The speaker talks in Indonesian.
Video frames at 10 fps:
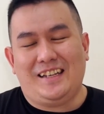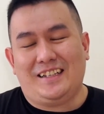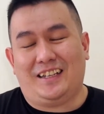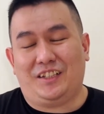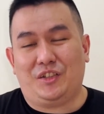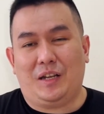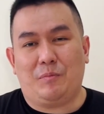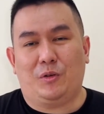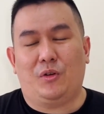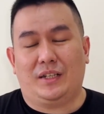nah itulah
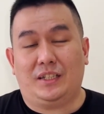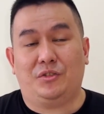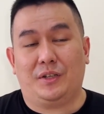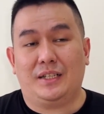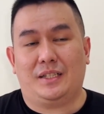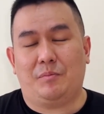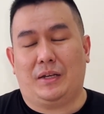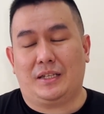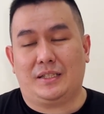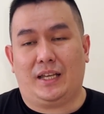peluangnya juga sih
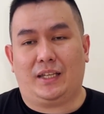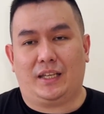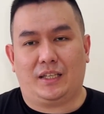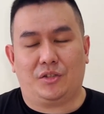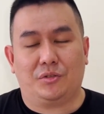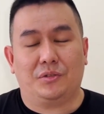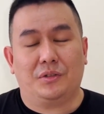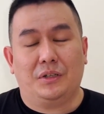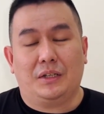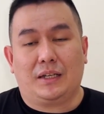bagi saya kayak gitu
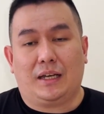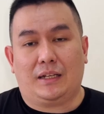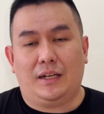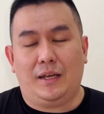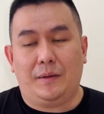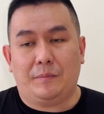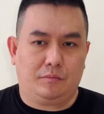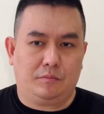karena